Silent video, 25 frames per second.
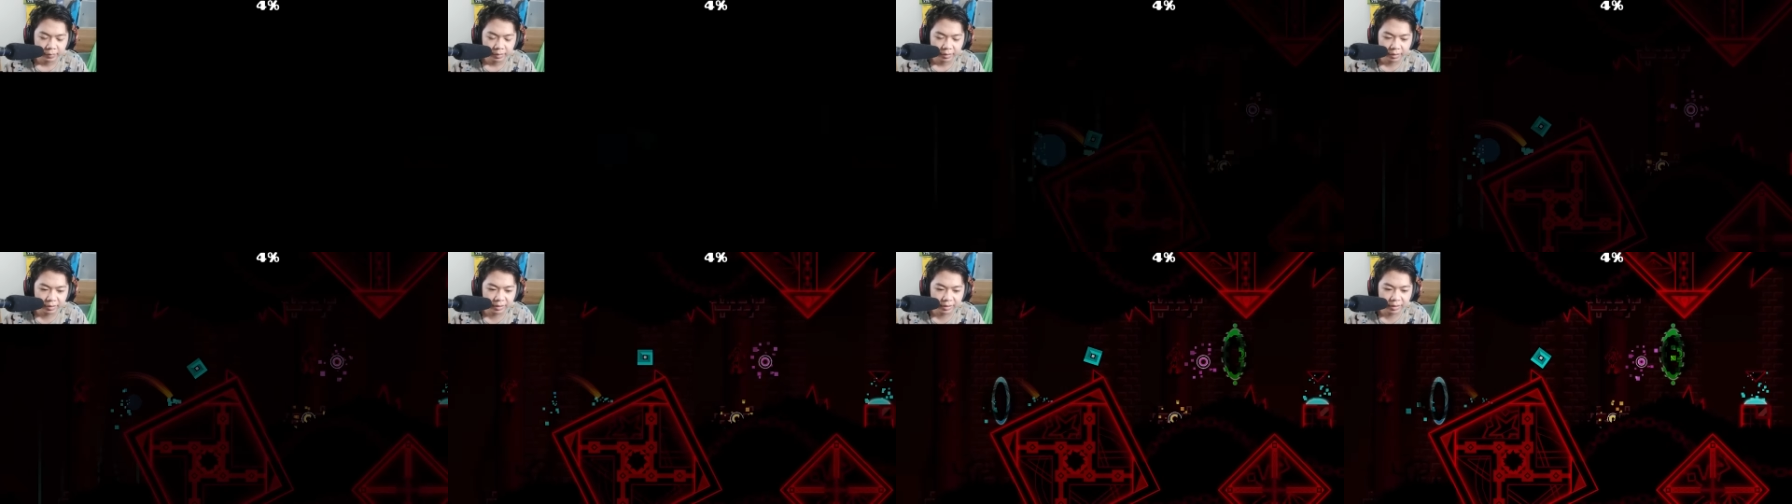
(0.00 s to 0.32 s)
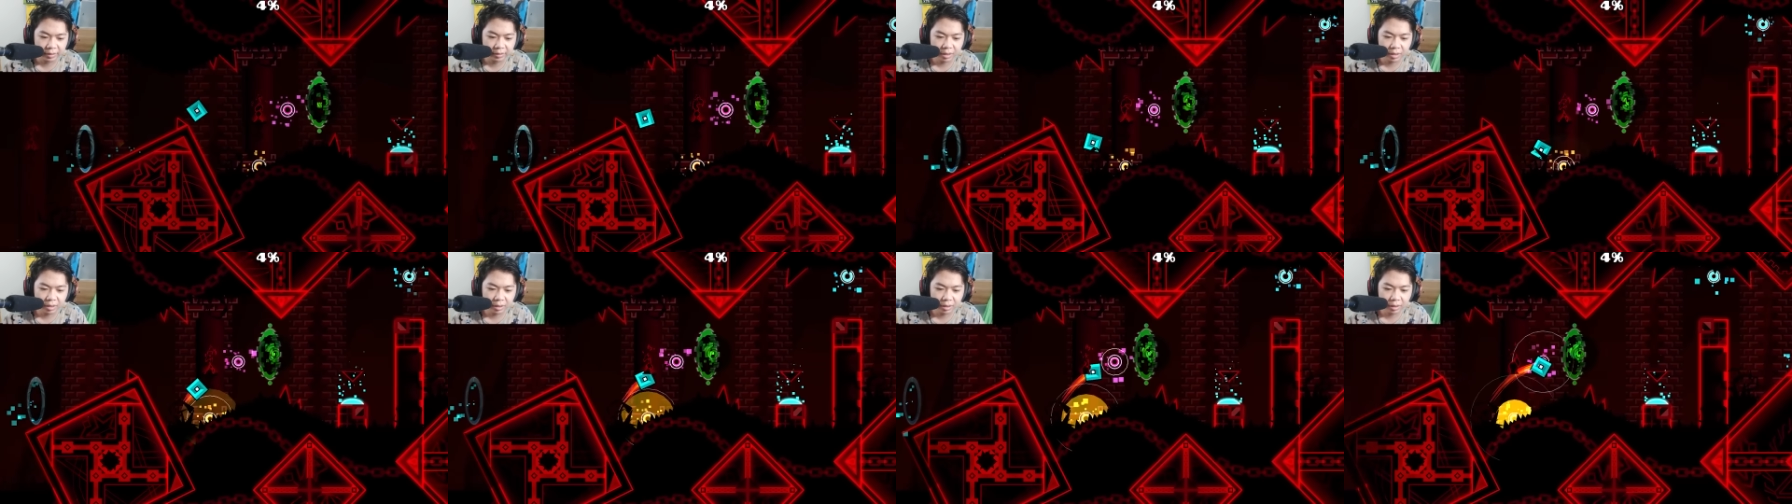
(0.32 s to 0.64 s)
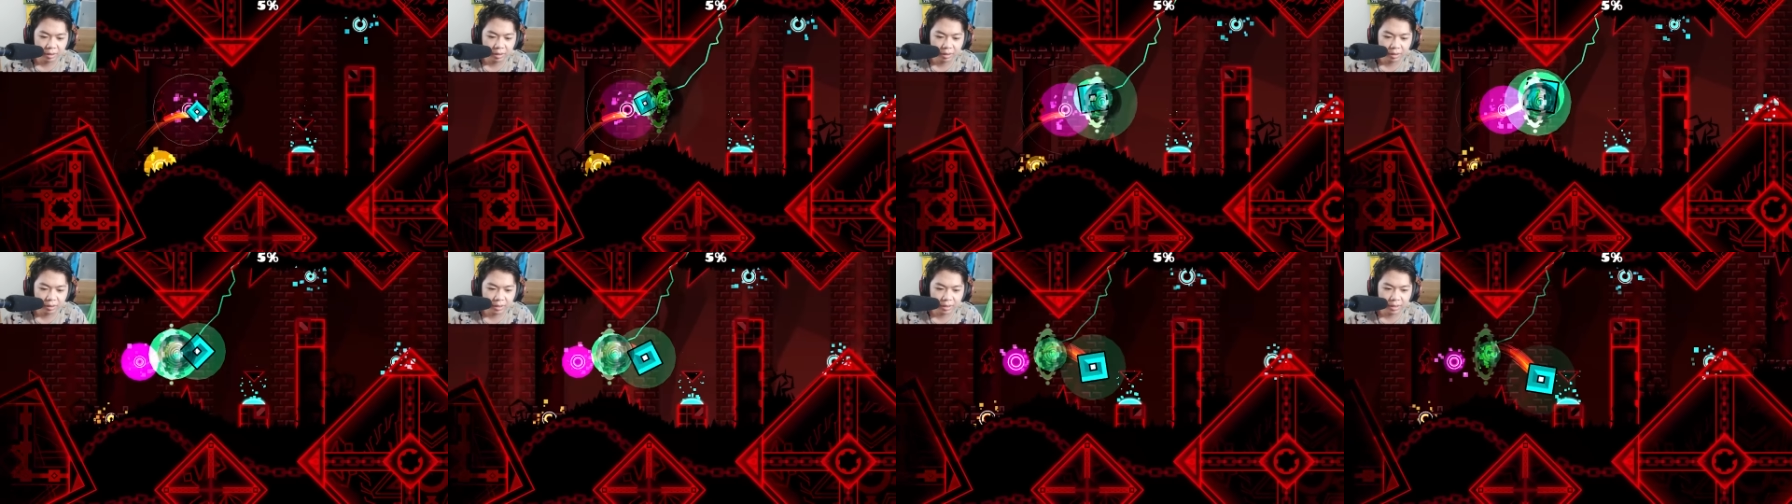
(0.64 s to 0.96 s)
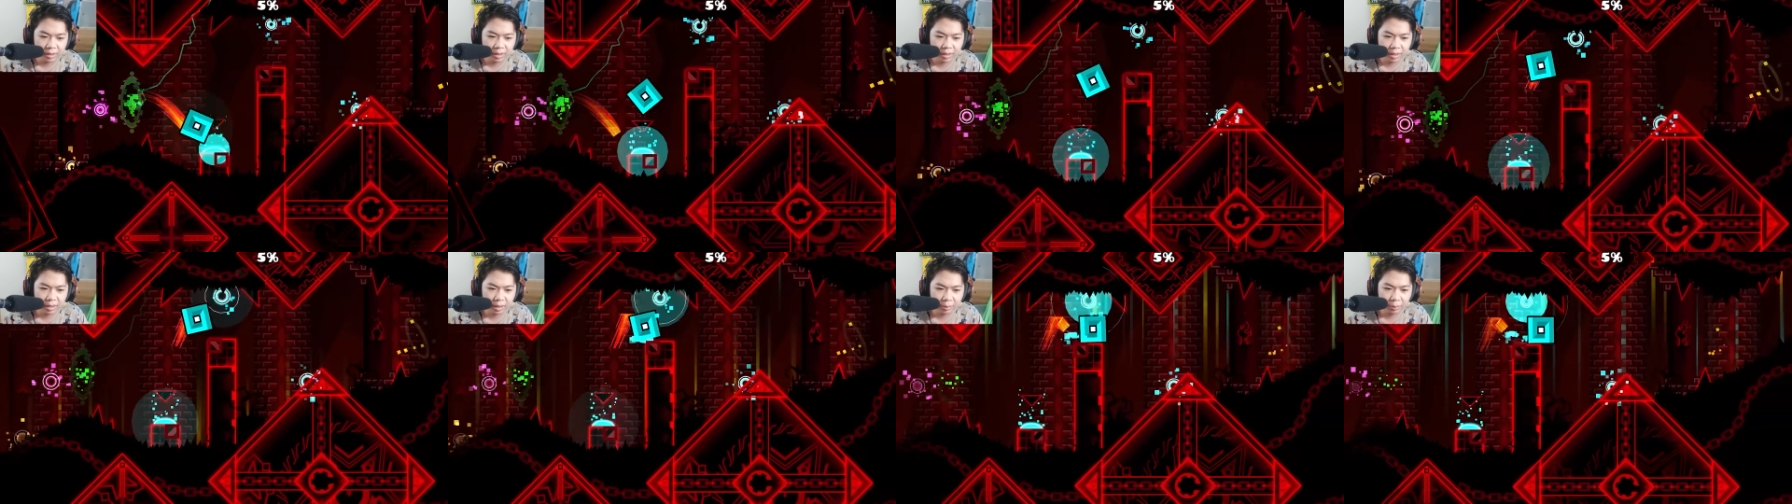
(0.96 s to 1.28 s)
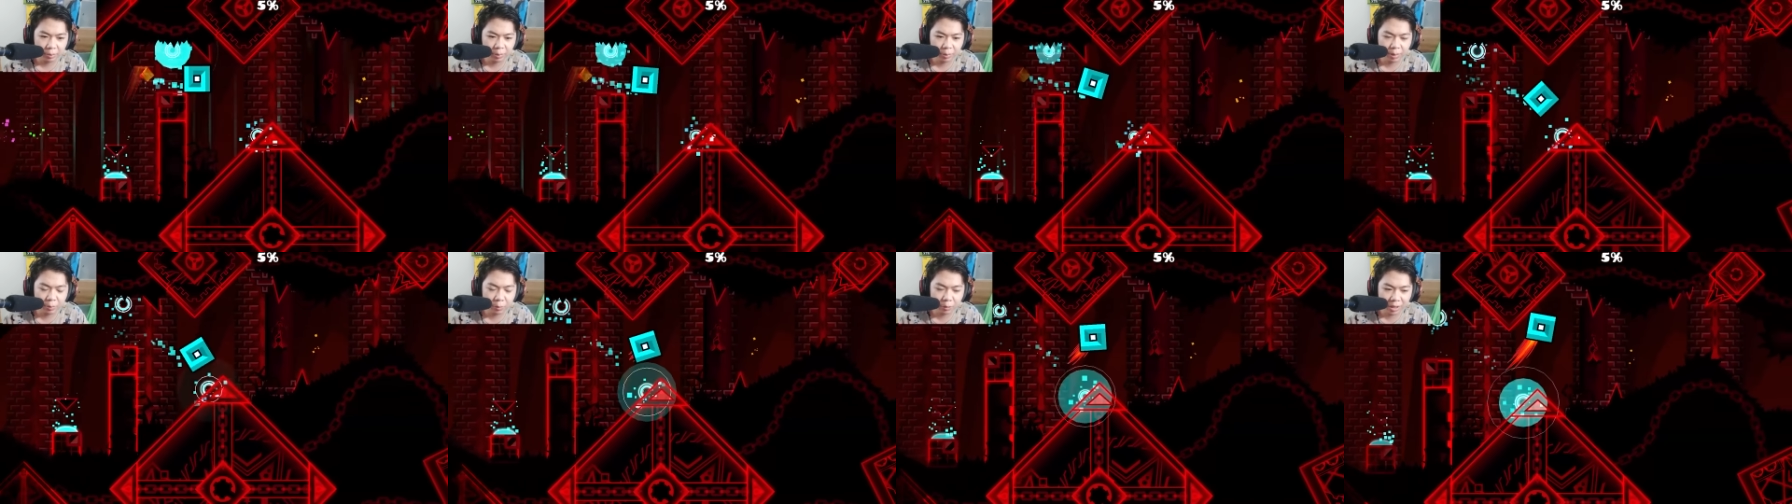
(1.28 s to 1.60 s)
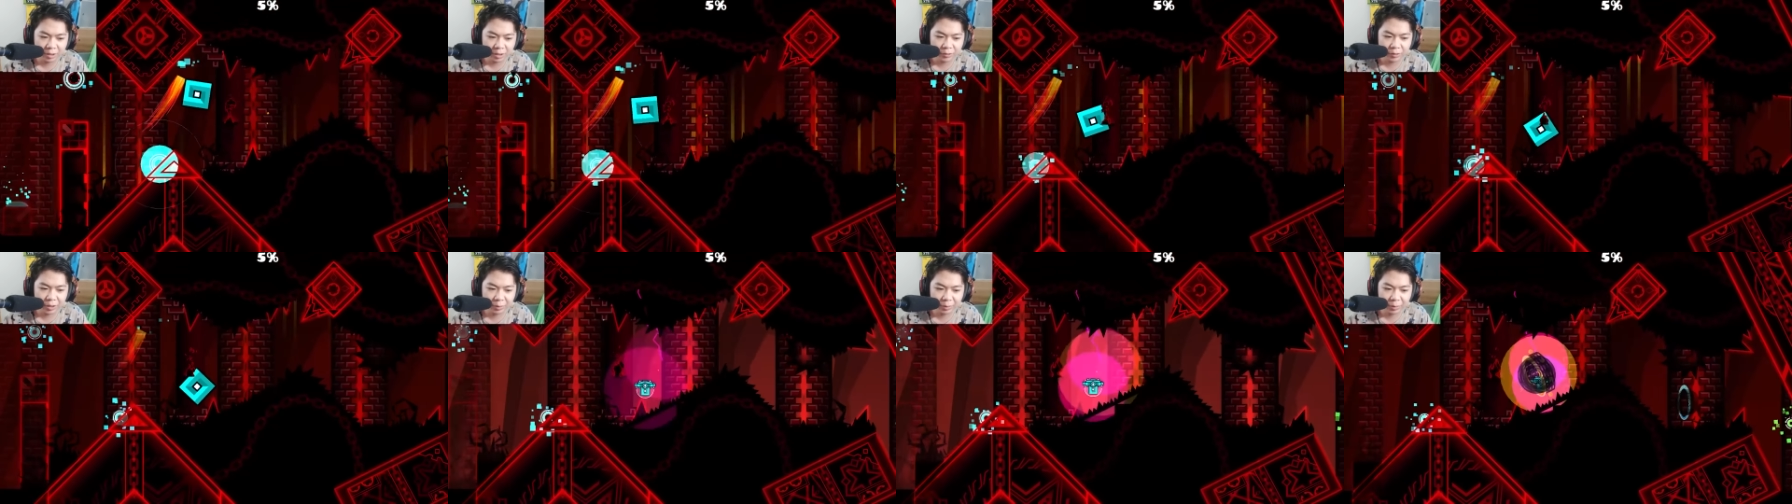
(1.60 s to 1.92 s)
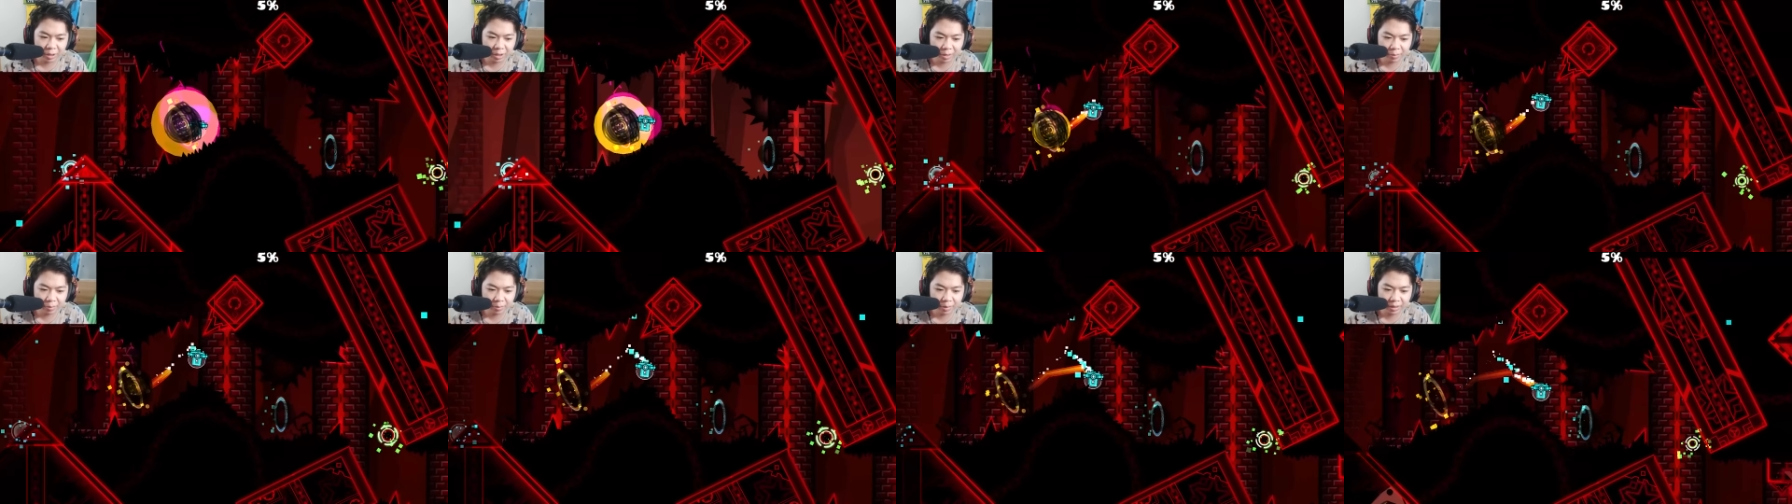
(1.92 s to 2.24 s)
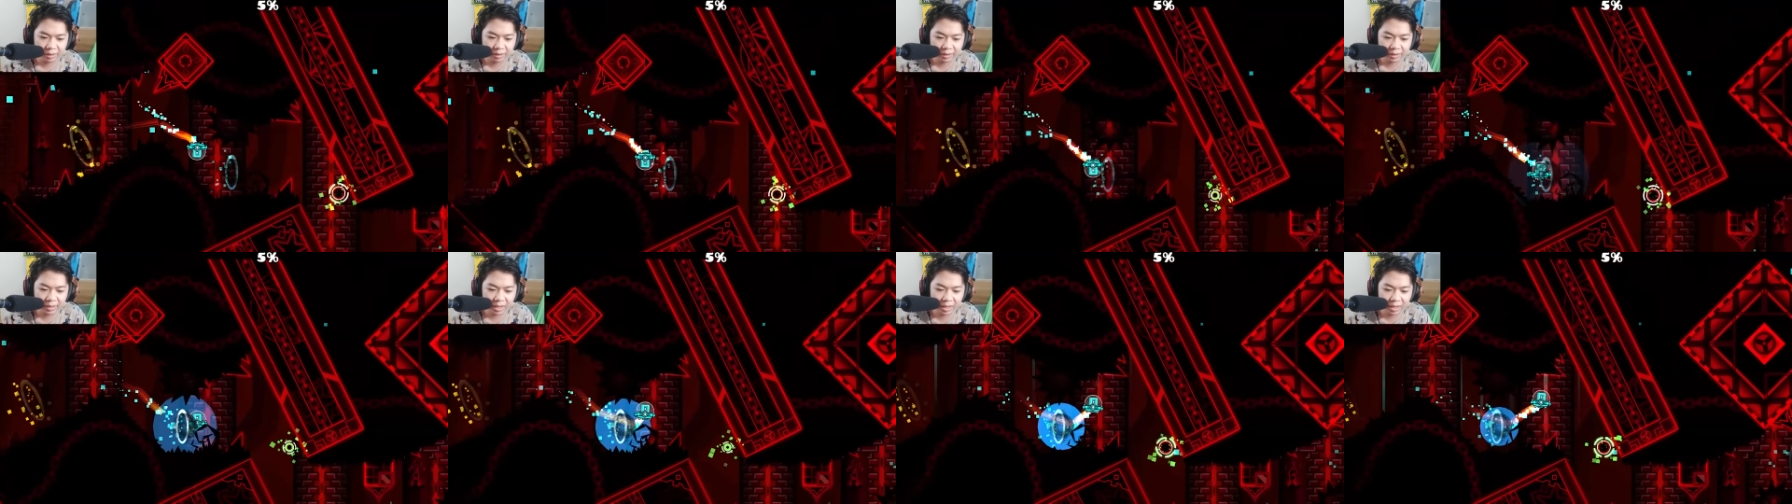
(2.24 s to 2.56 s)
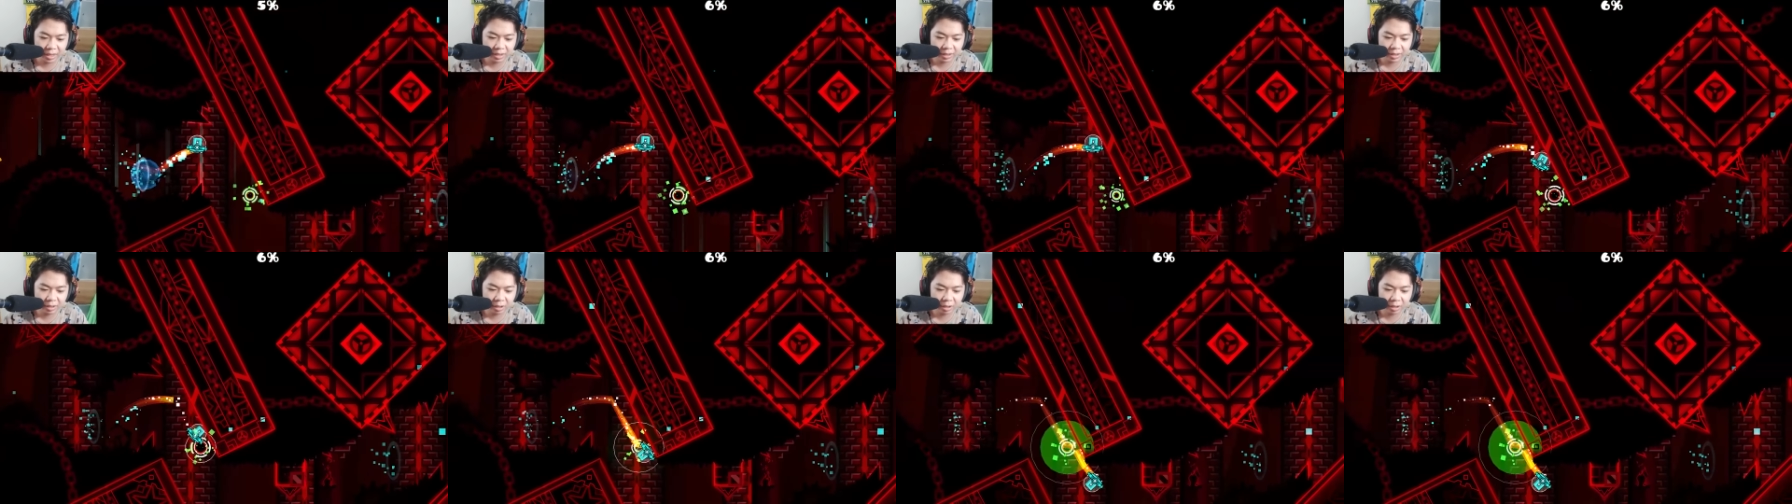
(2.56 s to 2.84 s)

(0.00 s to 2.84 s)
thật sự á cái ờ, mấy buổi livestream trước á mình chơi